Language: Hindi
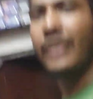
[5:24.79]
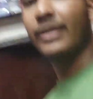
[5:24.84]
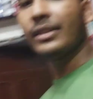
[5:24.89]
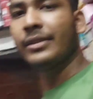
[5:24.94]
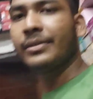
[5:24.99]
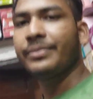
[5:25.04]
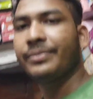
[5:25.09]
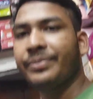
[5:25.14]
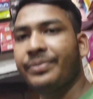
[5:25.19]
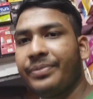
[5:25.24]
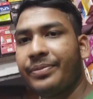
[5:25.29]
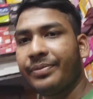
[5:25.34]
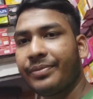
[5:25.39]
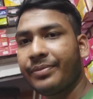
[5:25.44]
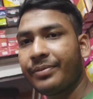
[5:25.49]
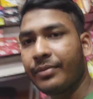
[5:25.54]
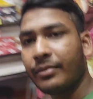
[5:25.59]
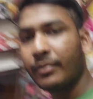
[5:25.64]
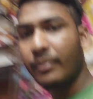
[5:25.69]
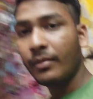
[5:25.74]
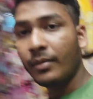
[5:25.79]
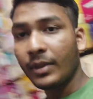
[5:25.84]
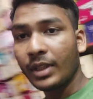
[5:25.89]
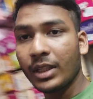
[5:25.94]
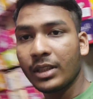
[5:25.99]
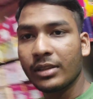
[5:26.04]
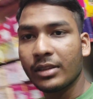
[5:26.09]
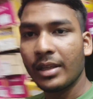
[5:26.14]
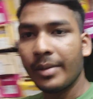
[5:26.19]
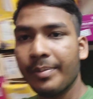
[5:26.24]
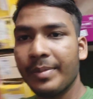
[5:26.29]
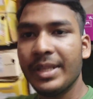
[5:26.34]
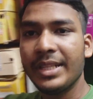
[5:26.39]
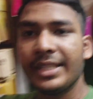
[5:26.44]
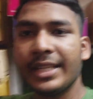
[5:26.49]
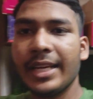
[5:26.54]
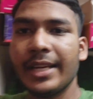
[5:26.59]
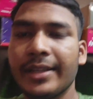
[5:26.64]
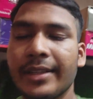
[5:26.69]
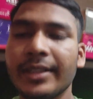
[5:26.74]
हैं सब मिल
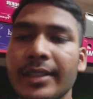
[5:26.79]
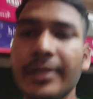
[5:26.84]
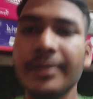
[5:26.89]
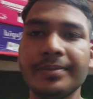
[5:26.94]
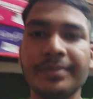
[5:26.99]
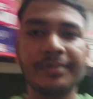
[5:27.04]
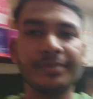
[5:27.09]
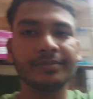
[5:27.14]
जाएंगे